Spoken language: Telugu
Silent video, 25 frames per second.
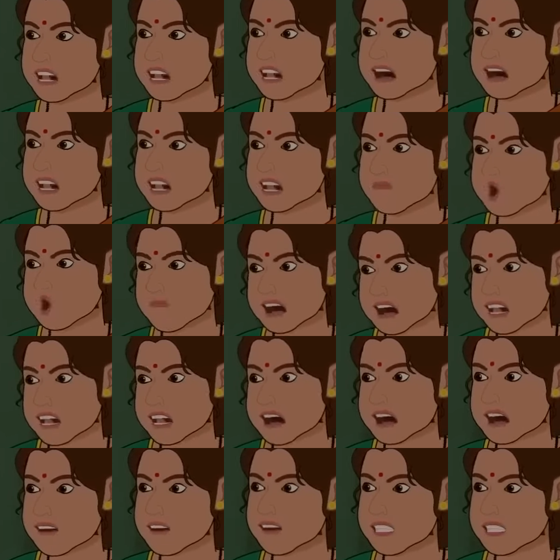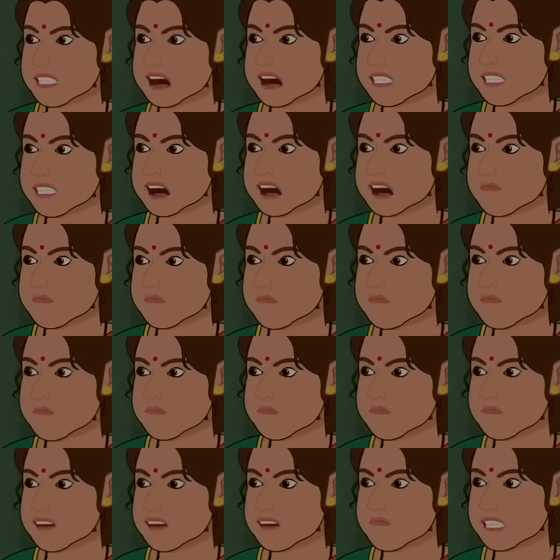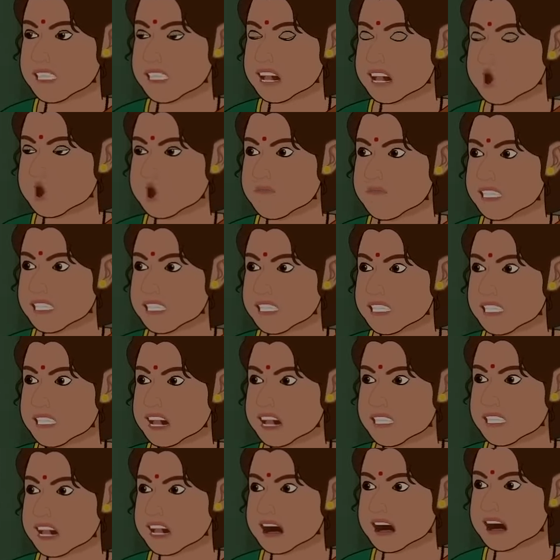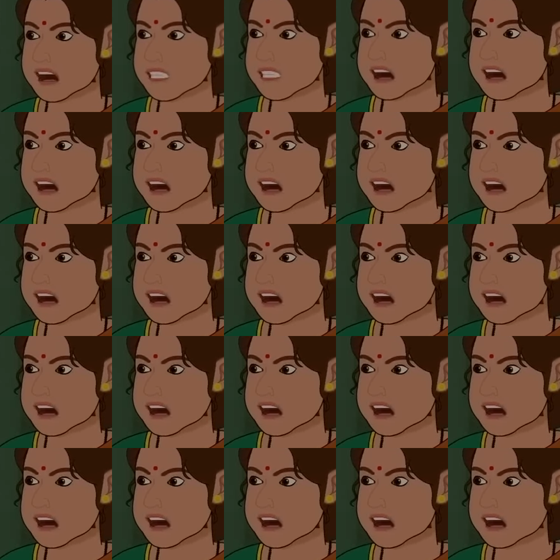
చేస్తుందో తెలియడం లేదు ఇక నేను ఆగలేను